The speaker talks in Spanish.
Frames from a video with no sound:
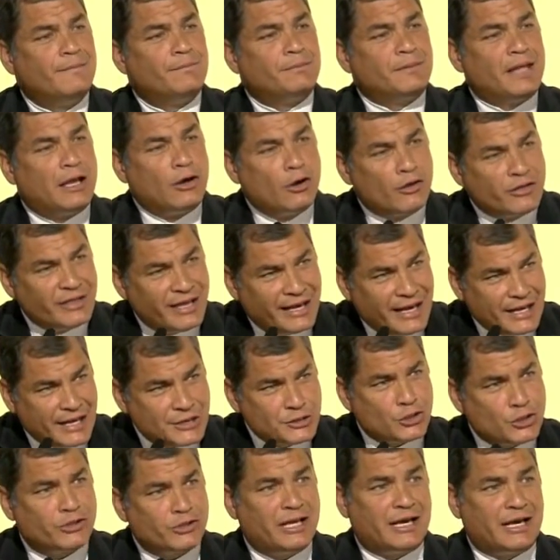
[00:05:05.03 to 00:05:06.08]
de los
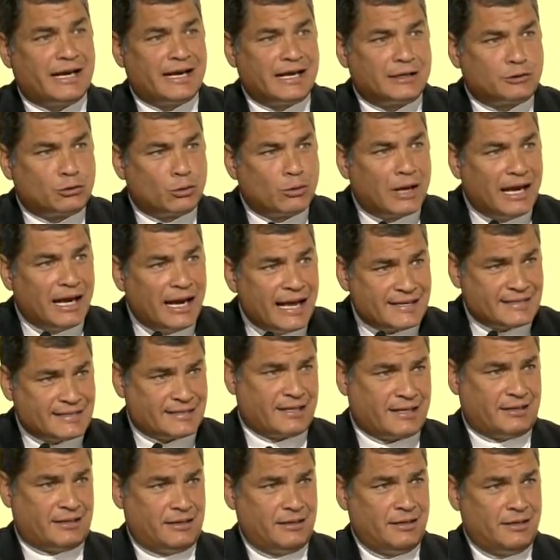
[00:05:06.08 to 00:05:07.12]
Derechos de la Naturaleza,
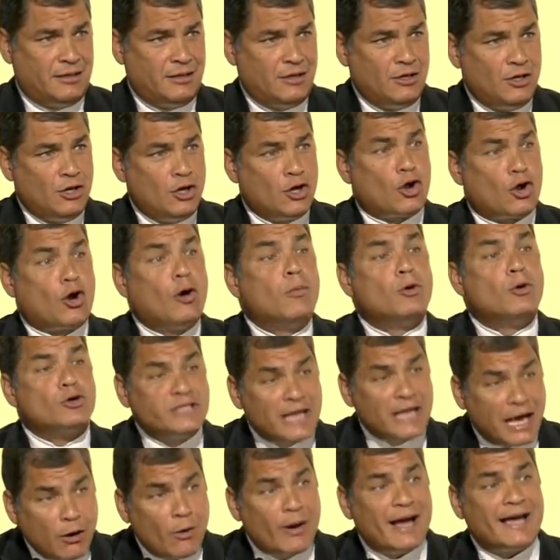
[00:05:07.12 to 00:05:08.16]
como
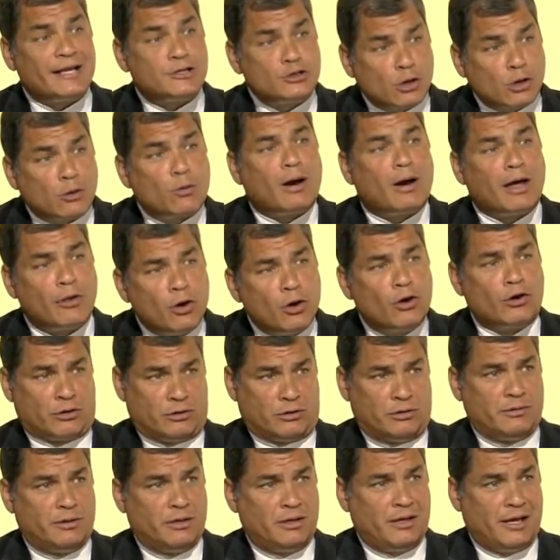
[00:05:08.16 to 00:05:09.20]
ya lo ha hecho
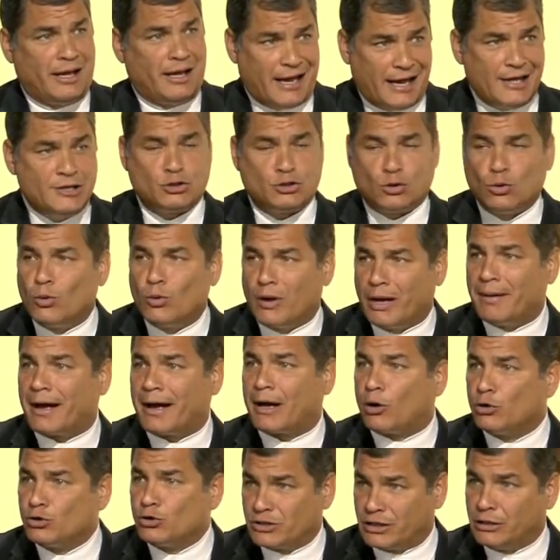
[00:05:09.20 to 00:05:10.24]
Ecuador en su nueva
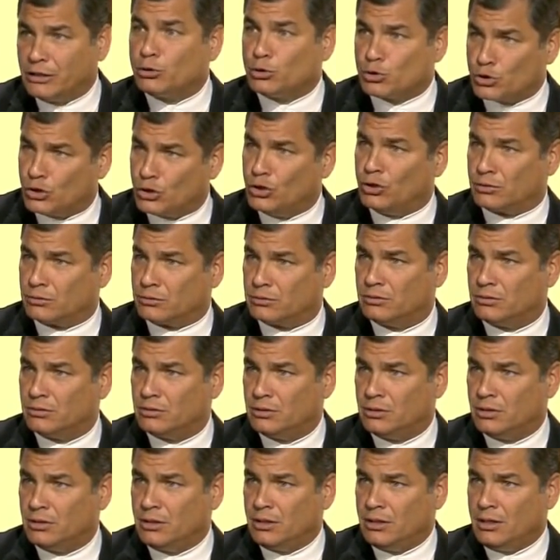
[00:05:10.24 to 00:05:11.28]
constitución.
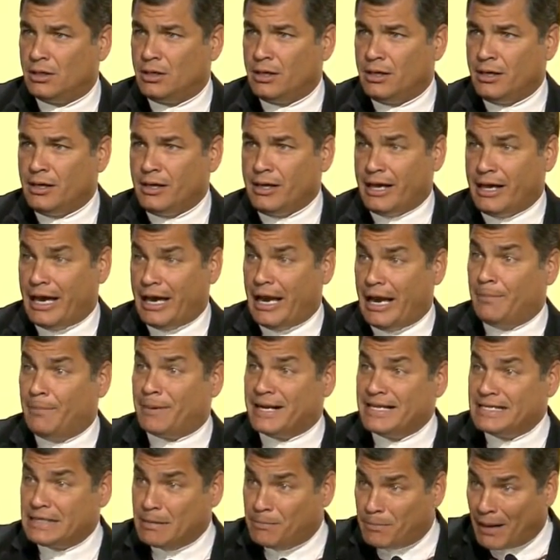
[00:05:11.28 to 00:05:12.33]
El
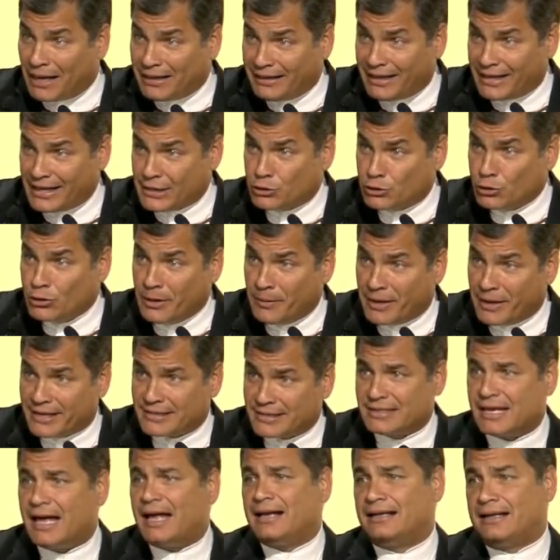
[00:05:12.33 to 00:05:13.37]
principal derecho
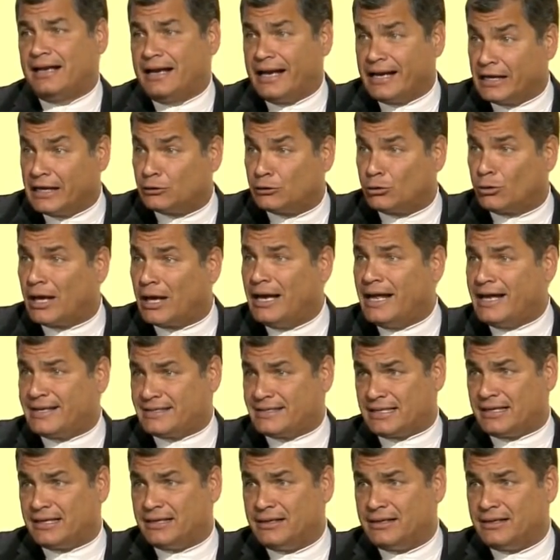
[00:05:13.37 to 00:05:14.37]
universal de la naturaleza